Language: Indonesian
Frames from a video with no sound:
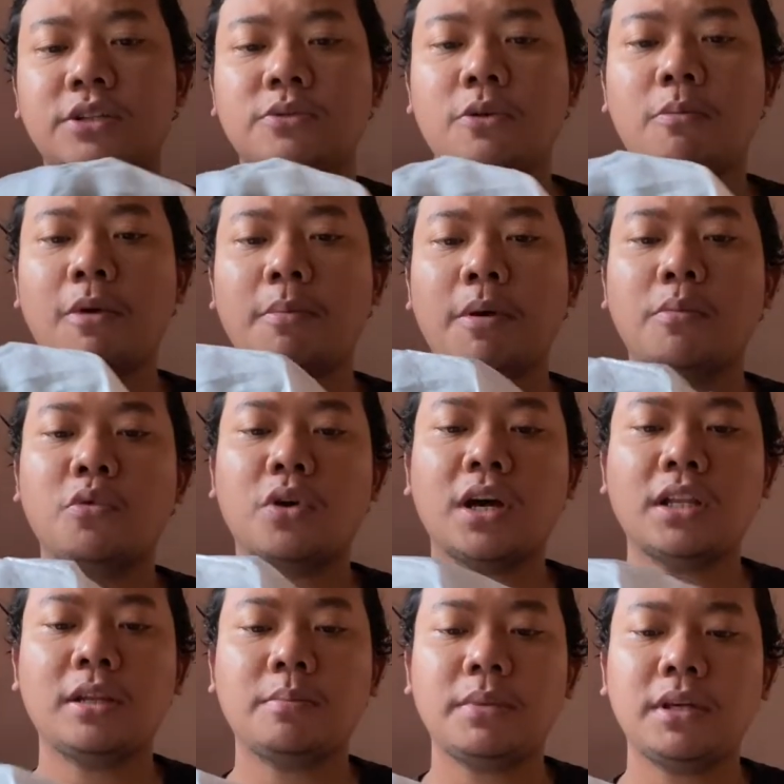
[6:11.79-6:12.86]
foam apa
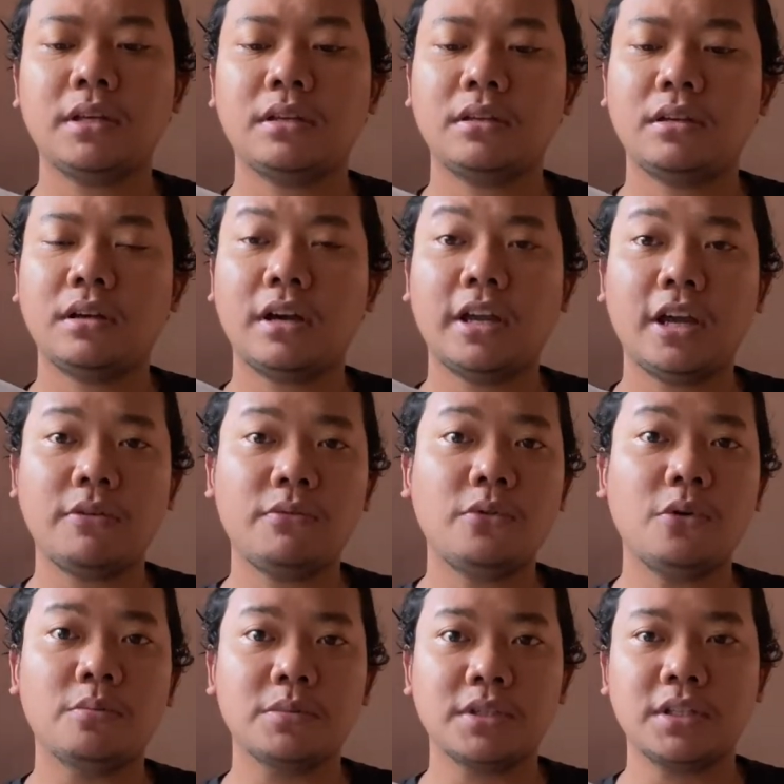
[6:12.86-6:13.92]
bukan tapi kayak
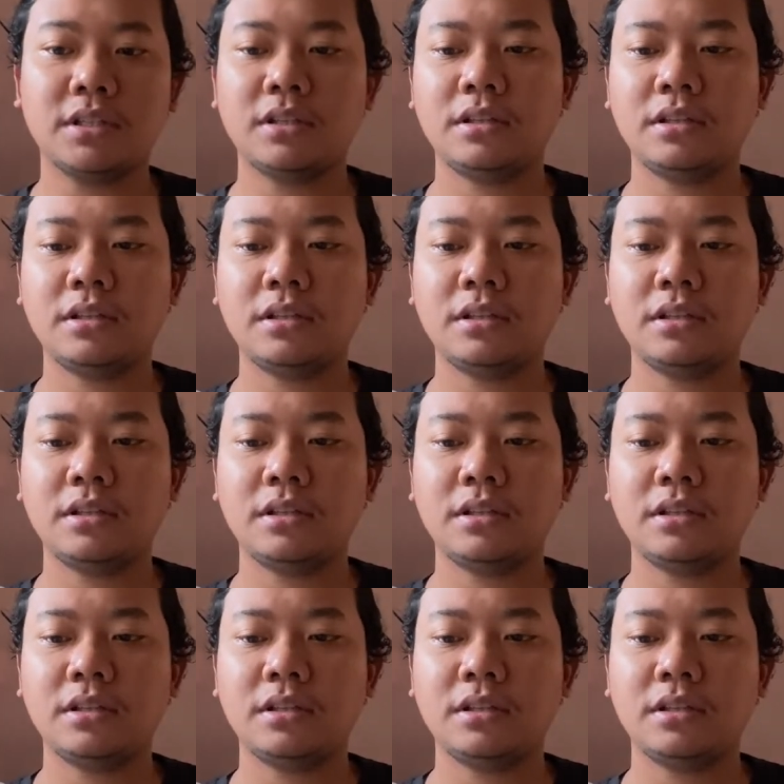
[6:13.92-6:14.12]
foam sih